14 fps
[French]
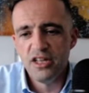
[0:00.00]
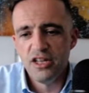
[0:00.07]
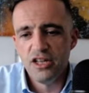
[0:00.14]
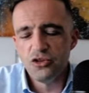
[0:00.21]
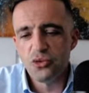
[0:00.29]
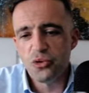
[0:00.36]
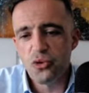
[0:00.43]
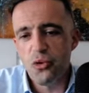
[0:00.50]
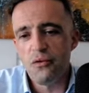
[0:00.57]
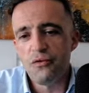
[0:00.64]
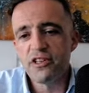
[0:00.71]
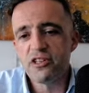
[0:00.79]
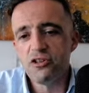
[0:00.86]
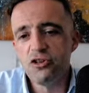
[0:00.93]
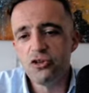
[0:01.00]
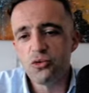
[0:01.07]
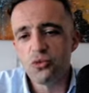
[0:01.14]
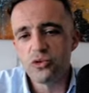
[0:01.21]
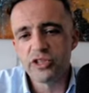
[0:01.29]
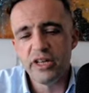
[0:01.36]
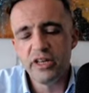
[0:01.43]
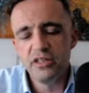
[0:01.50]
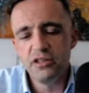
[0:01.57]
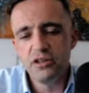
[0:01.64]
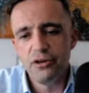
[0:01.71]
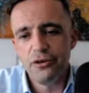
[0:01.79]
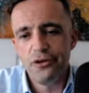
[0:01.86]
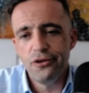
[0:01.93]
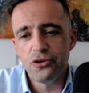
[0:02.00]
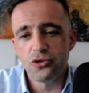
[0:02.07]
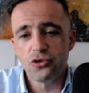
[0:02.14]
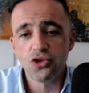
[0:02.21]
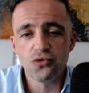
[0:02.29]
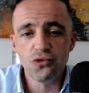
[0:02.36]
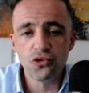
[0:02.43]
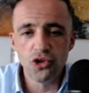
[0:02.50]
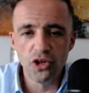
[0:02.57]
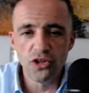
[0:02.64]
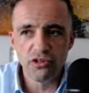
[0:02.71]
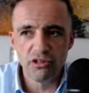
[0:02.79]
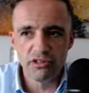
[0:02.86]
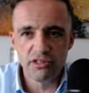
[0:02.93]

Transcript: Donc en fait, le conseil euh, que je vous donne,